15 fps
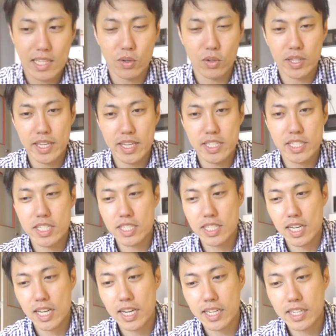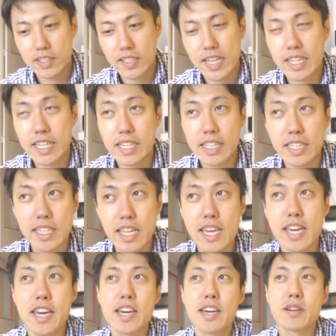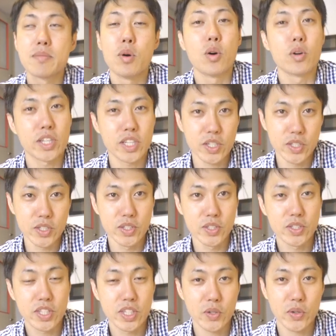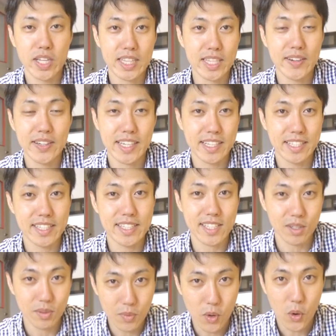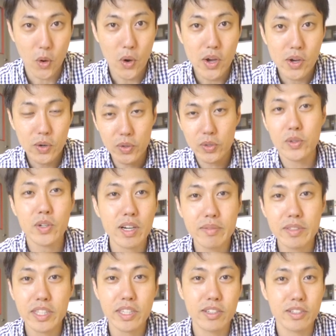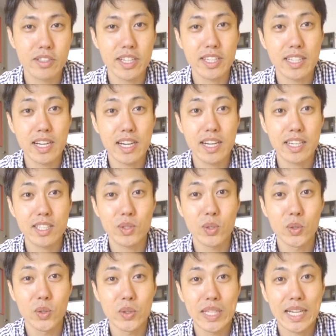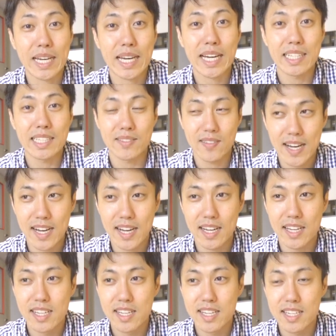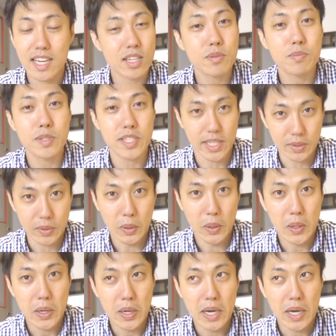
なので1時間半ぐらいかけてモーニングルーティンをやったわけなんですけども、この動画を見てくれた人の中にはガーショッピンさんと